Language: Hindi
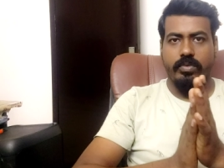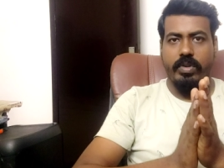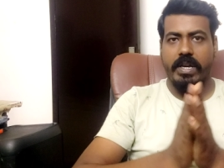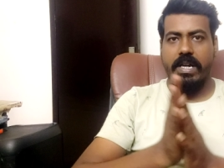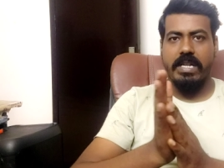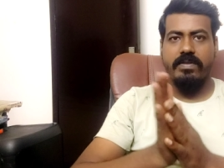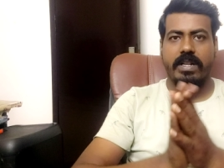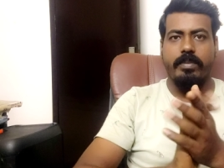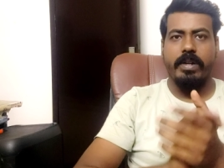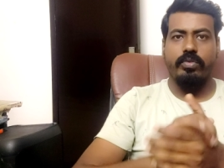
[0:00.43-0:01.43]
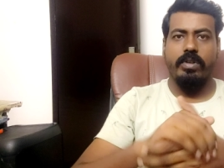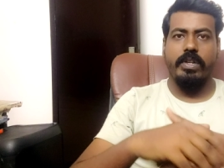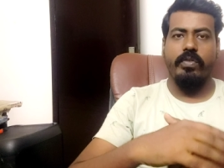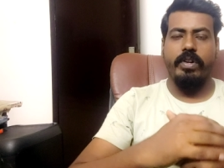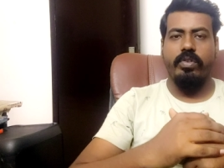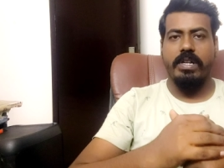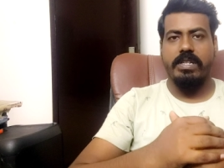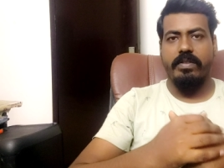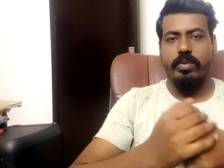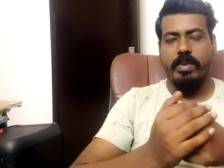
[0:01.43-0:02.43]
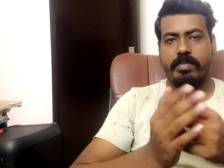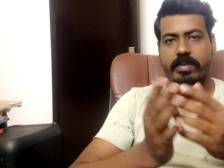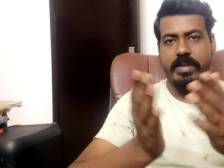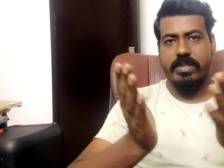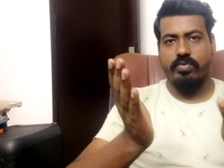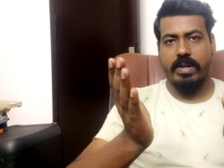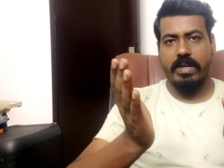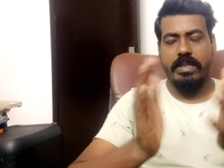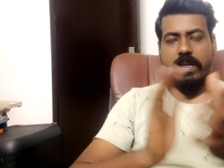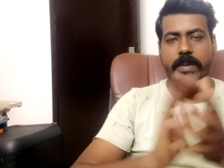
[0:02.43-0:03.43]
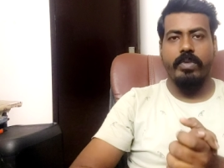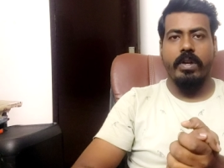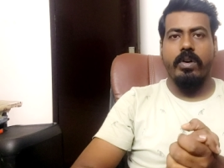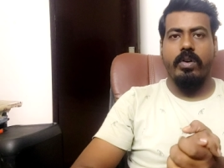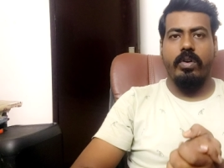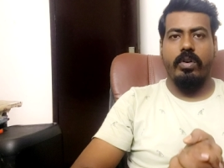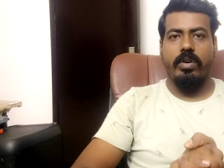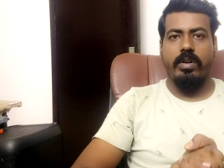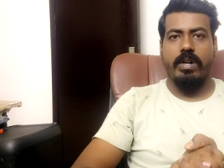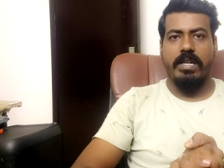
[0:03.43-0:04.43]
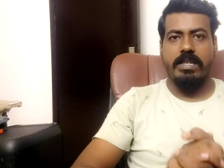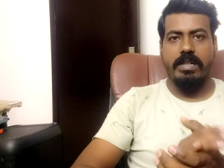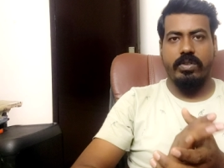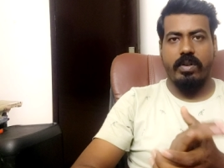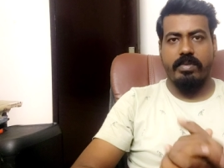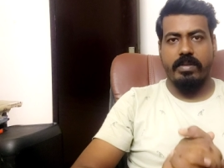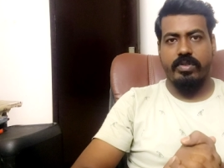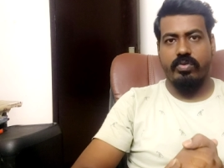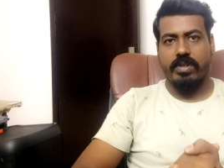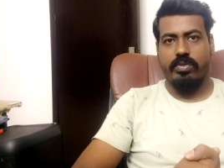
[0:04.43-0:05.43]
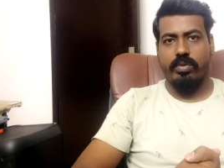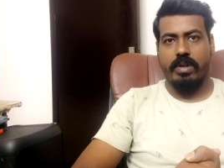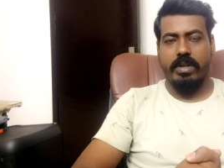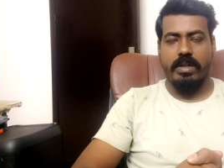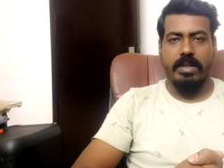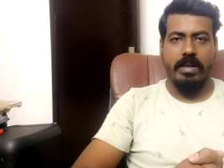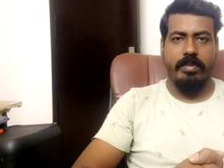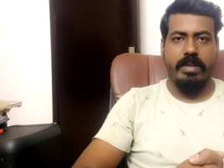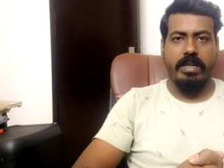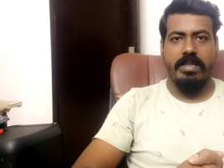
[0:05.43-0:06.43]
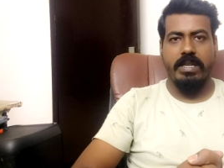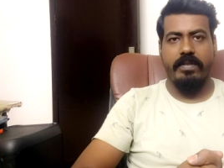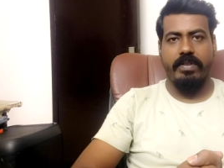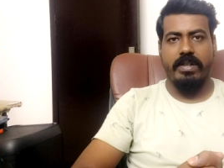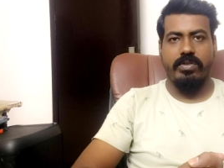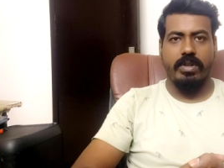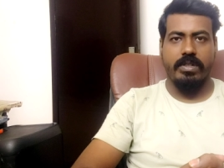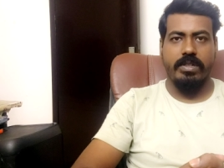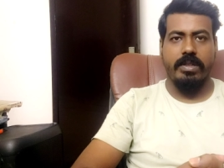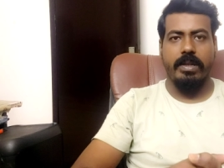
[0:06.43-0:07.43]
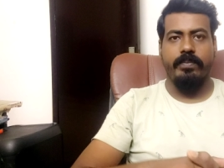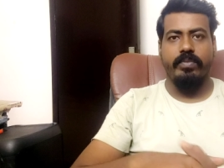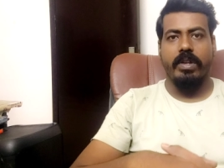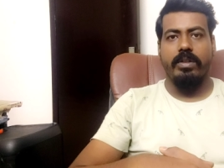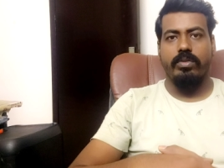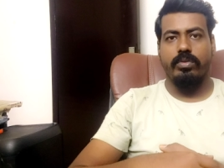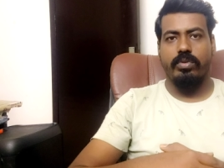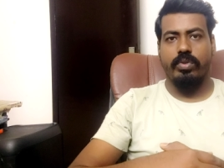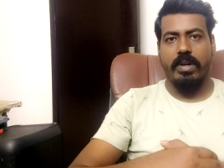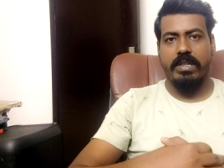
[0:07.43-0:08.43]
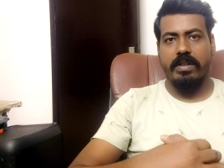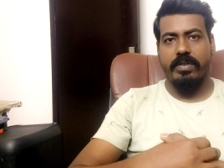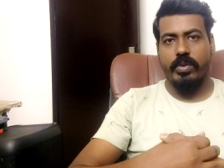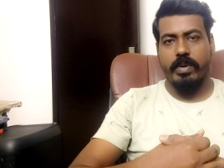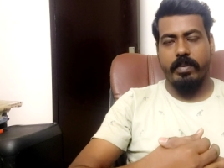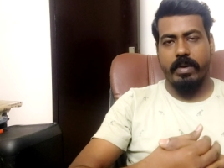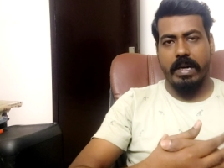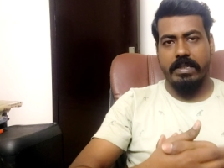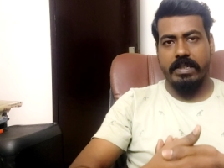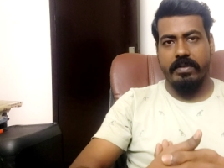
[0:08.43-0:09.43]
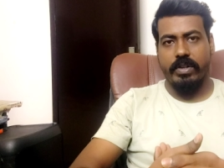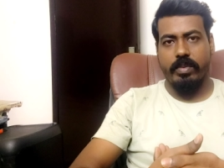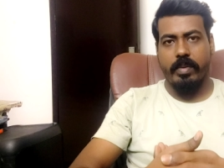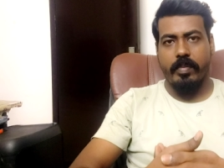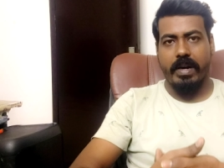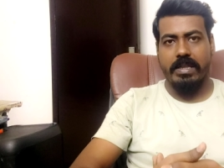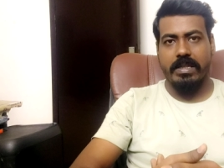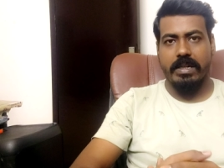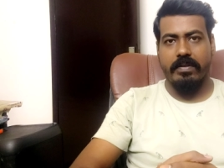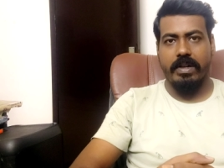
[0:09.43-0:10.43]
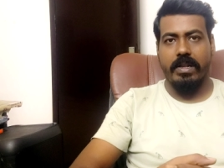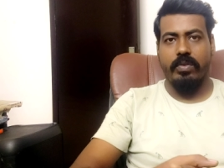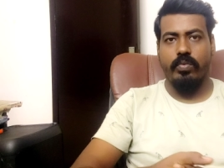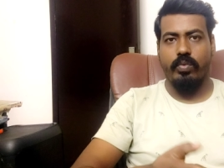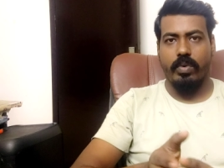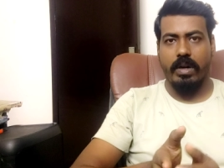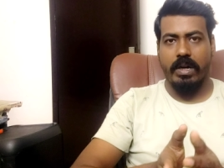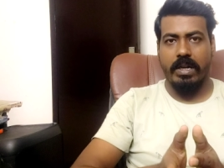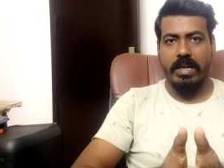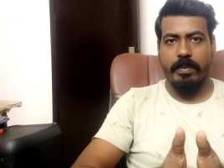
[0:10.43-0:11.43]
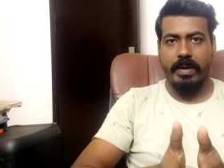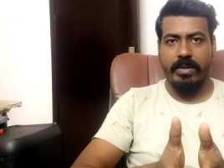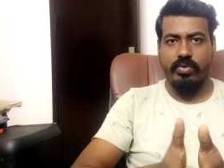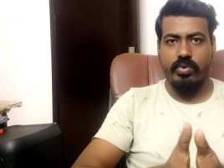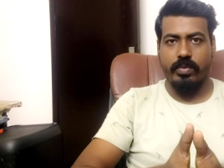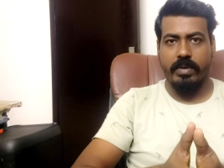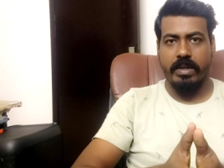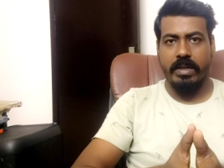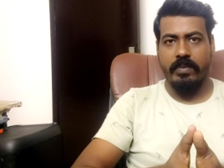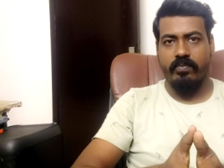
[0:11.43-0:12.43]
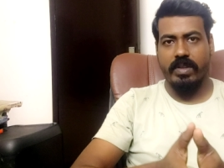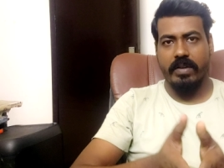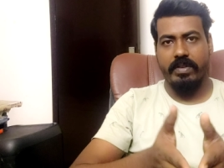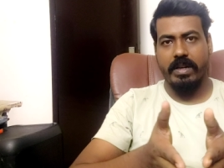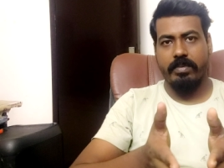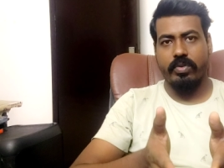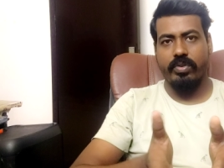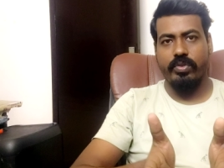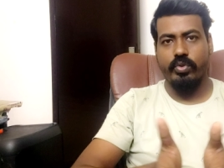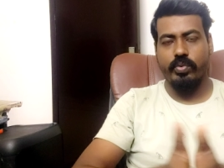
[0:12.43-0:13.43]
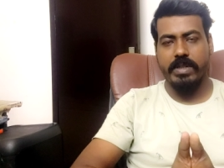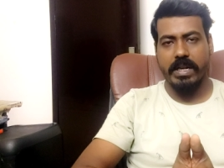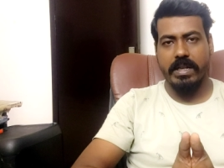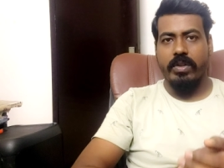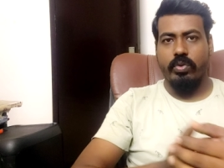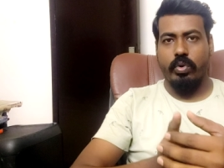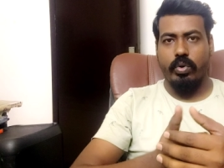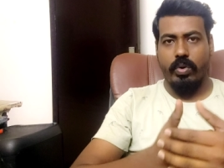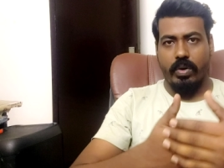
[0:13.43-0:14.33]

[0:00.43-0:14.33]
तो हे गाइस वेलकम बैक टू न्यू वीडियो आज के वीडियो में आप सभी का स्वागत है और आशा करता हूँ आप सभी स्वस्थ होंगे घर में रहे सेफ रहे सुरक्षित रहे तो दोस्तों आज का वीडियो में आज के वीडियो में मैं बात करने वाला हूँ अगर आप एक यूट्यूबर हैं या फिर आपको कोई यूट्यूब चैनल है तो